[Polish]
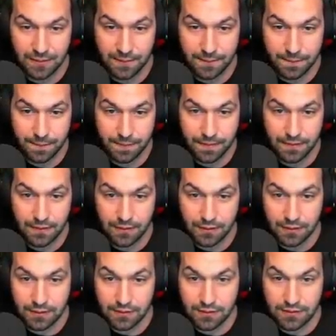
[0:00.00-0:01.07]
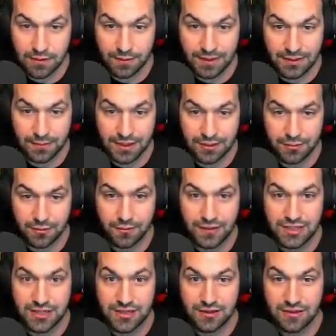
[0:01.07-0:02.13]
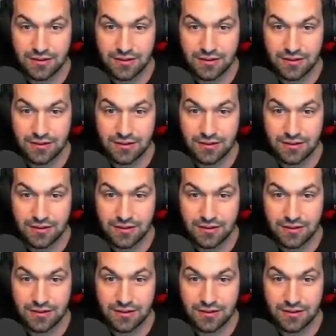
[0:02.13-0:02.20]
tak by the way. Dobra, dobra, to uważaj.